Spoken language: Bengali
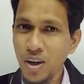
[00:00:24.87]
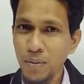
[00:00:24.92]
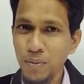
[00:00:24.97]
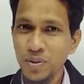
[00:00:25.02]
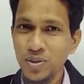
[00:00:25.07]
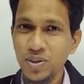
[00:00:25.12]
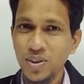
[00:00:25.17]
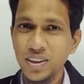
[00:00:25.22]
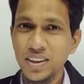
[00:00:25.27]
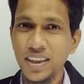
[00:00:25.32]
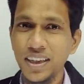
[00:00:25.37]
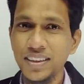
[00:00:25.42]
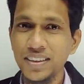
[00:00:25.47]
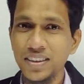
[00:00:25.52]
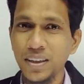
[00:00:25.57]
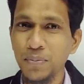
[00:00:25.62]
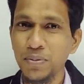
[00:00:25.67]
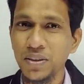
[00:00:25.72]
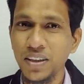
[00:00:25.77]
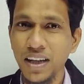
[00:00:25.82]
অবশ্যই চ্যানেলটি
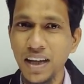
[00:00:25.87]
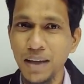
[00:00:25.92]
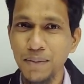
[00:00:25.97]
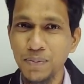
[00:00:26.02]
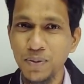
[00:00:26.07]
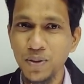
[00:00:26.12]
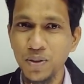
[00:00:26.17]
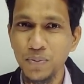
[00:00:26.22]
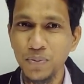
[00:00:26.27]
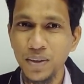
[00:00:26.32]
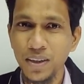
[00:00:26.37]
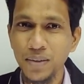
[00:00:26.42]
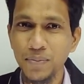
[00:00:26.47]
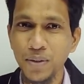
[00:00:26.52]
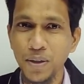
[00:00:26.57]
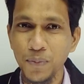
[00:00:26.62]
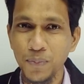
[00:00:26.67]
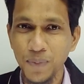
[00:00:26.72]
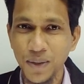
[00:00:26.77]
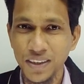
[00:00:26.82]
সাবস্ক্রাইব করবে
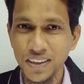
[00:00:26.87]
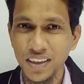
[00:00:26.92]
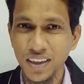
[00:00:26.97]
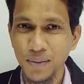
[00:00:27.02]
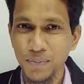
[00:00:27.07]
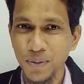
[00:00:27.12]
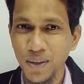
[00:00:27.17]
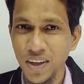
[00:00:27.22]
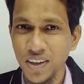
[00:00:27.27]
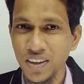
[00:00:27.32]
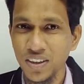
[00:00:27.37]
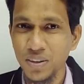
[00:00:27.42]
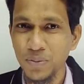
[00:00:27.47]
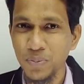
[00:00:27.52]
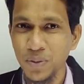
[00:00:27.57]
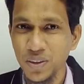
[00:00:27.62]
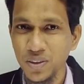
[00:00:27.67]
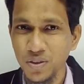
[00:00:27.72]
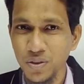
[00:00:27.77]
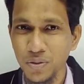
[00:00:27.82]
এবং পাশে থাকা বেল আইকনে
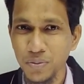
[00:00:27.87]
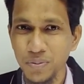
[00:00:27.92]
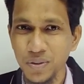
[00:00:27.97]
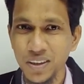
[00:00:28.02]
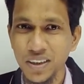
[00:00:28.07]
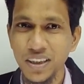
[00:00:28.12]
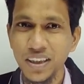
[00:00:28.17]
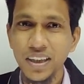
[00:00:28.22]
প্রেস করবে